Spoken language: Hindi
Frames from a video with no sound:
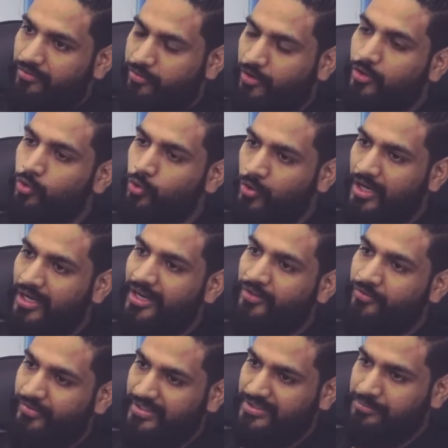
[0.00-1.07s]
फॉर गूगल
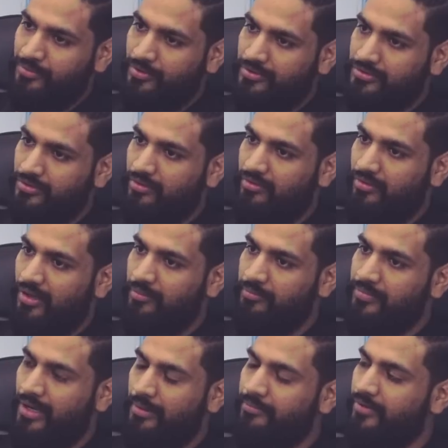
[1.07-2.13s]
एंड फेसबुक सो
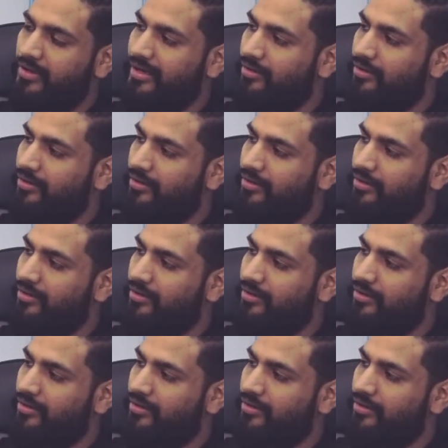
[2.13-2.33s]
हम हम